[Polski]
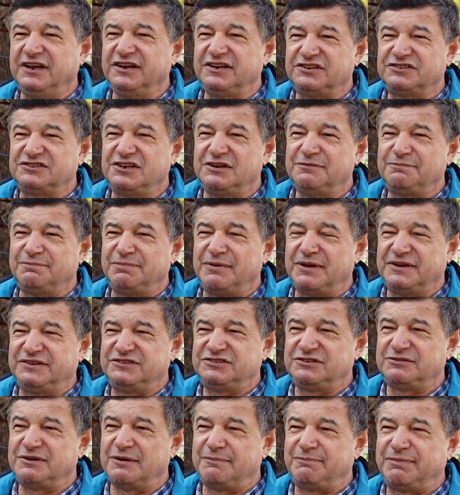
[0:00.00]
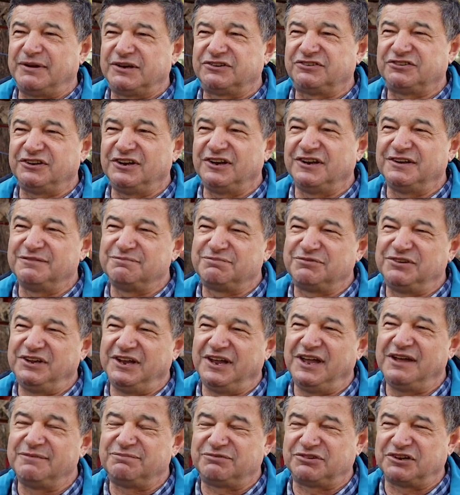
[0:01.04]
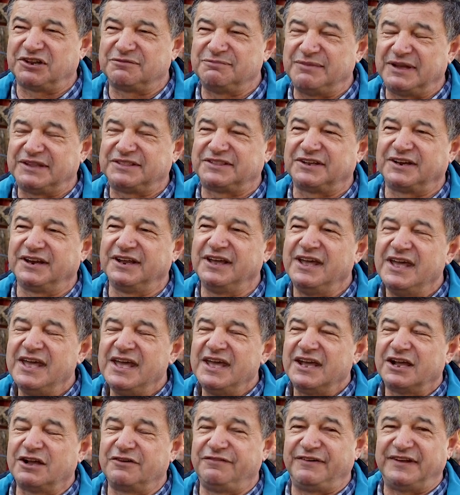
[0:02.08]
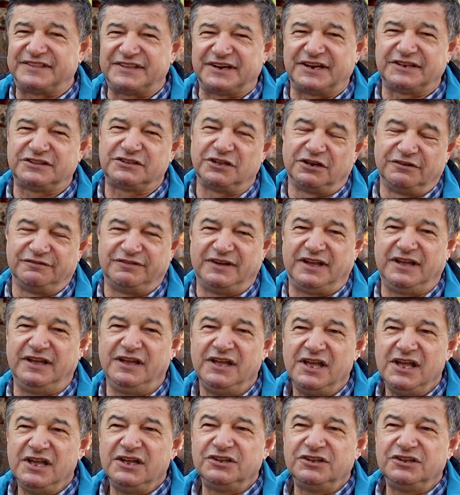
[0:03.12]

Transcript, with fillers: jeśli będziemy patrzyli nie przez metry kwadratowe,